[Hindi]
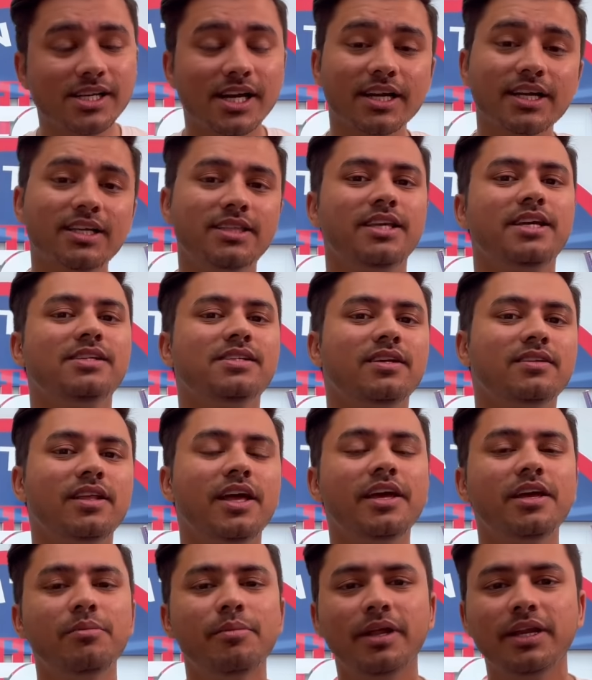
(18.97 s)
जाके देख सकता
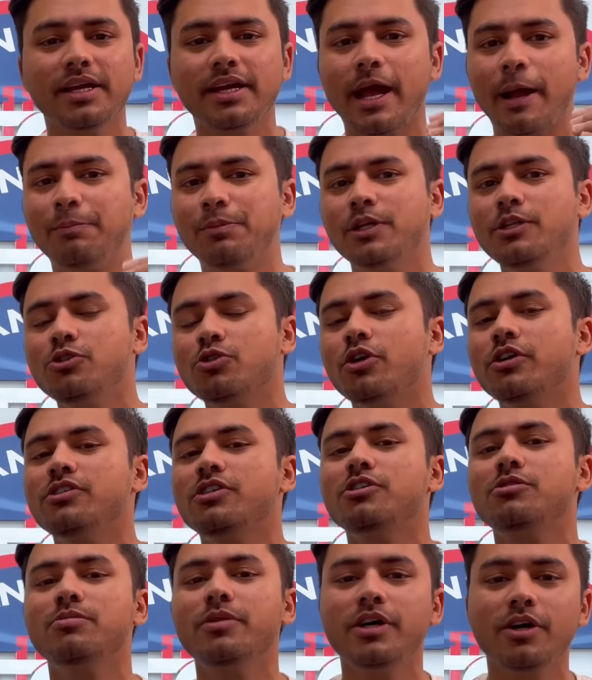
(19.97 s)
है कि मैंने कैप्टन
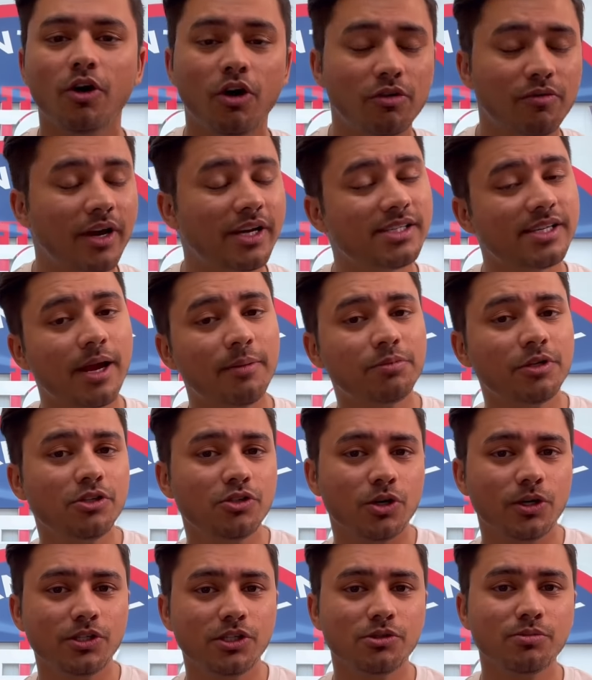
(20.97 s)
चॉइसेस में और वाइस कैप्टन
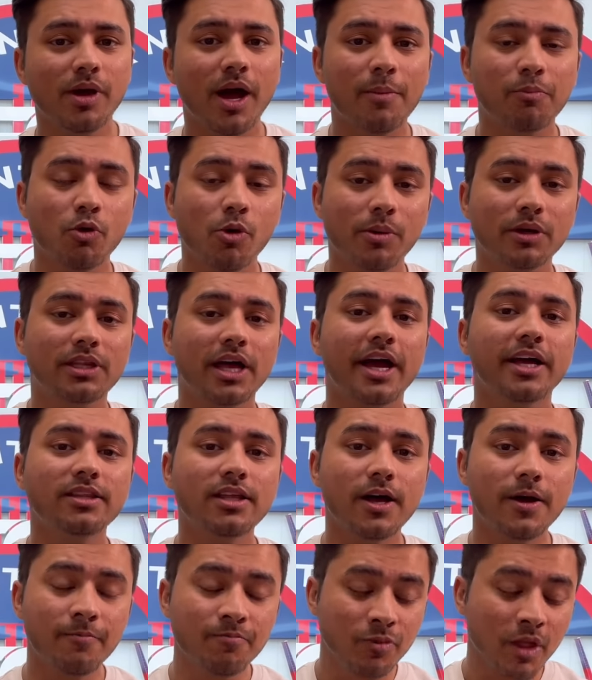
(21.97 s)
चॉइसेस में आपको बताया था